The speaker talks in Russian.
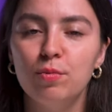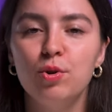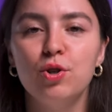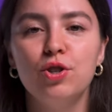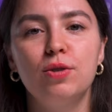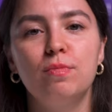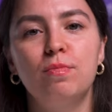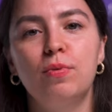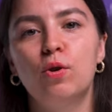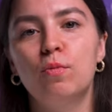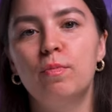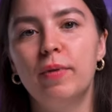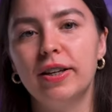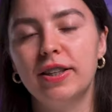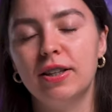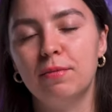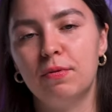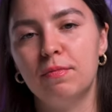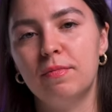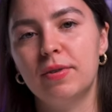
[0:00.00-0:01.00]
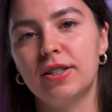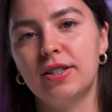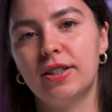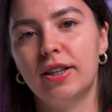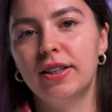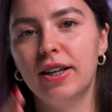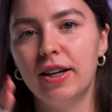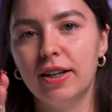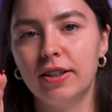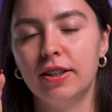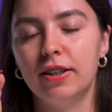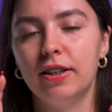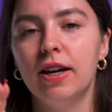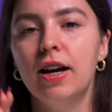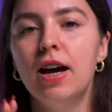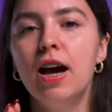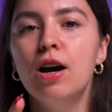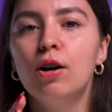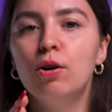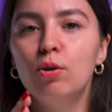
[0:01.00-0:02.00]
Вы можете покупать, например,
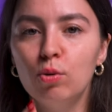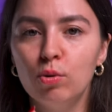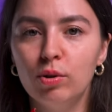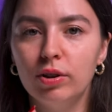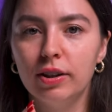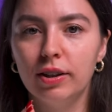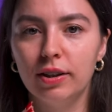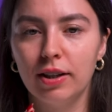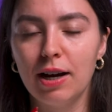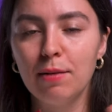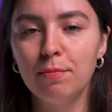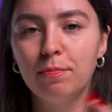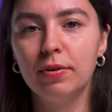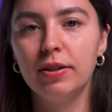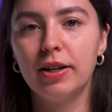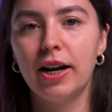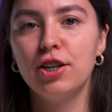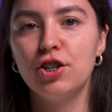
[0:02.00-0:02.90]
стандартные круглые лампы, лампы.